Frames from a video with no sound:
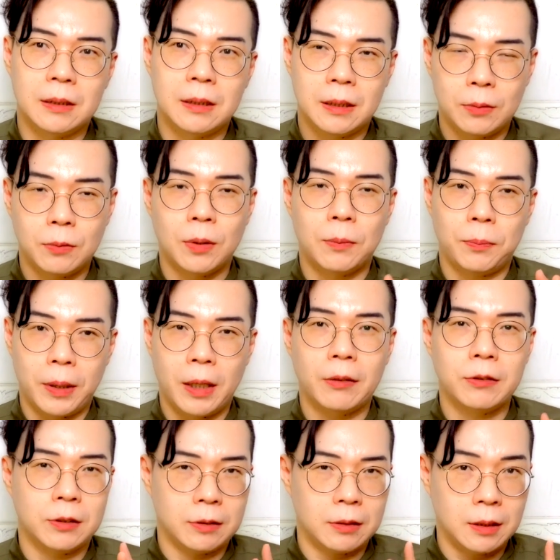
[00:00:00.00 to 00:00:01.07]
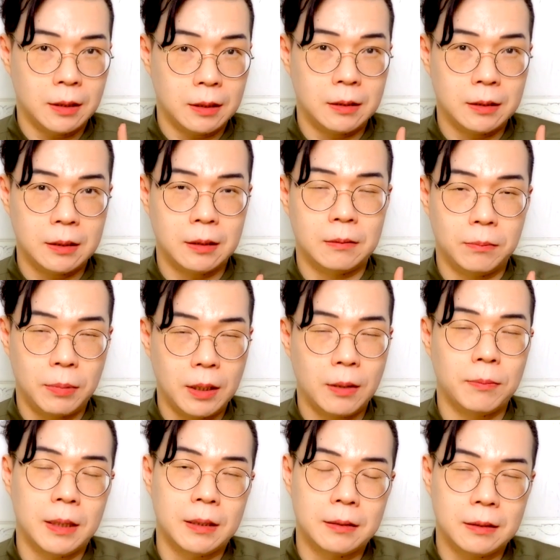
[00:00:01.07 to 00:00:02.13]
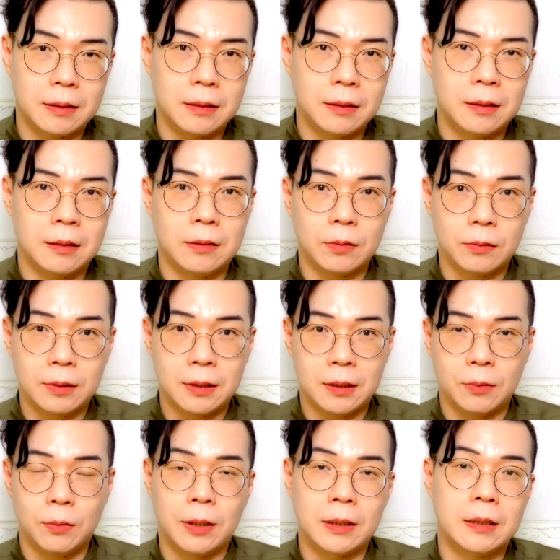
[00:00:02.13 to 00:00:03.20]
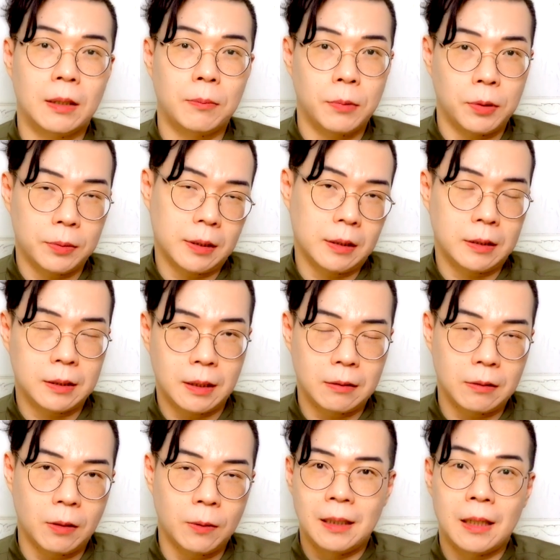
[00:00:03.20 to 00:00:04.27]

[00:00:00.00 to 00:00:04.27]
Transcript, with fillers: 千万不要只听信片面之词就喜欢上某个人哦，